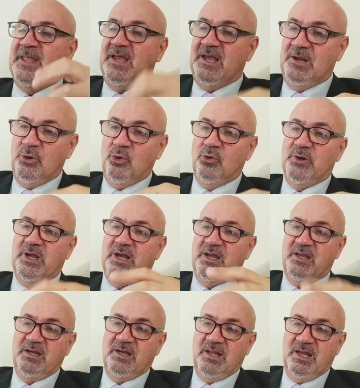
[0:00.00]
Allora,
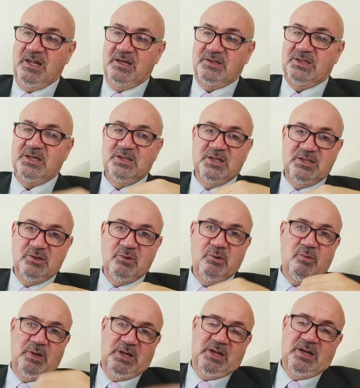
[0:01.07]
l'alternativa qual è?